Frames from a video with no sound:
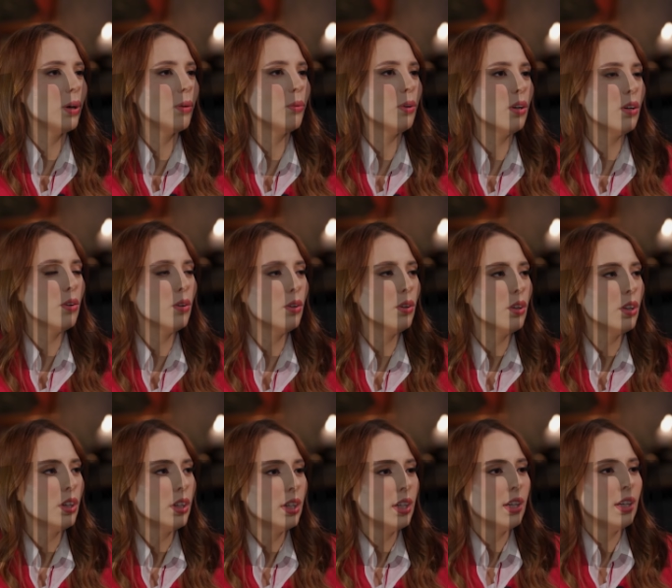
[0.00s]
Mi abuelo,
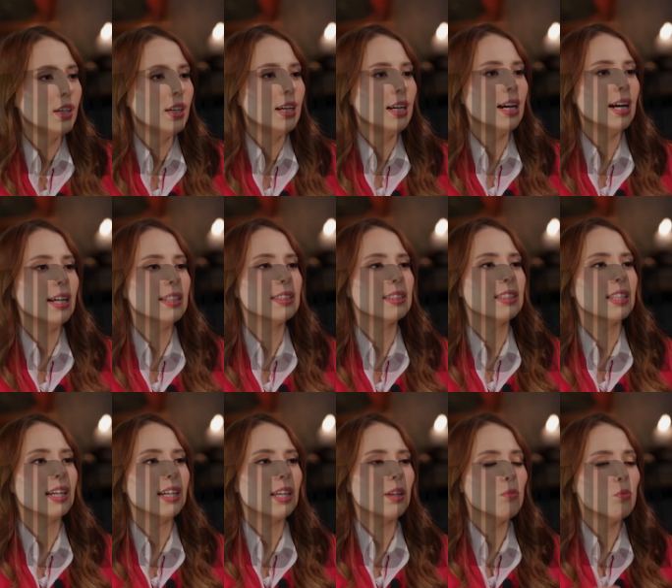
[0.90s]

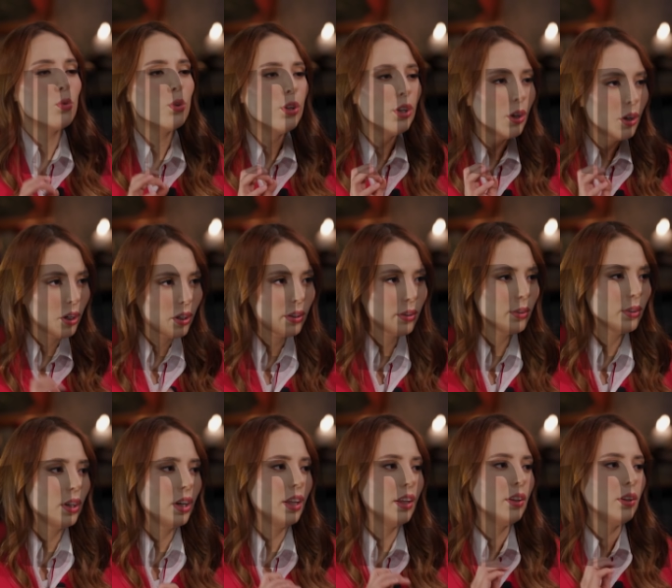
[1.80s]
hasta que murió,
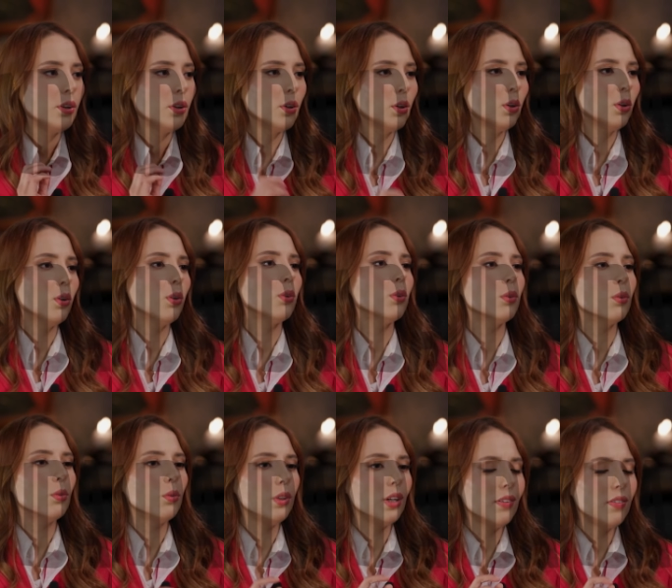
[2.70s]
le dio
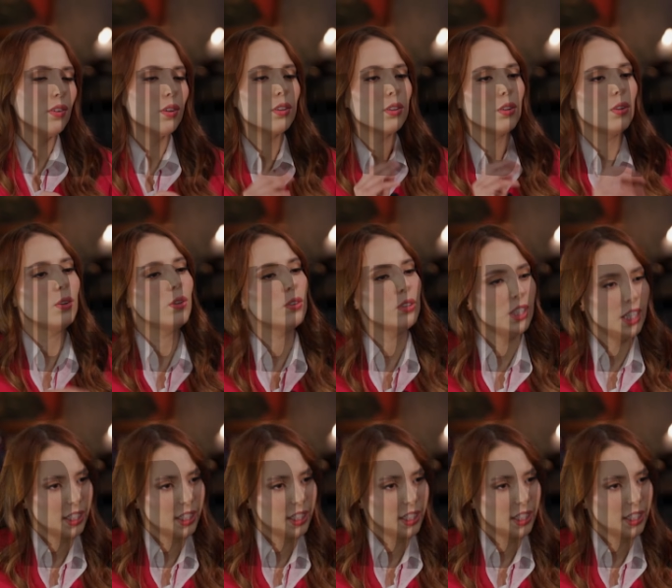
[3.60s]
una flor todos los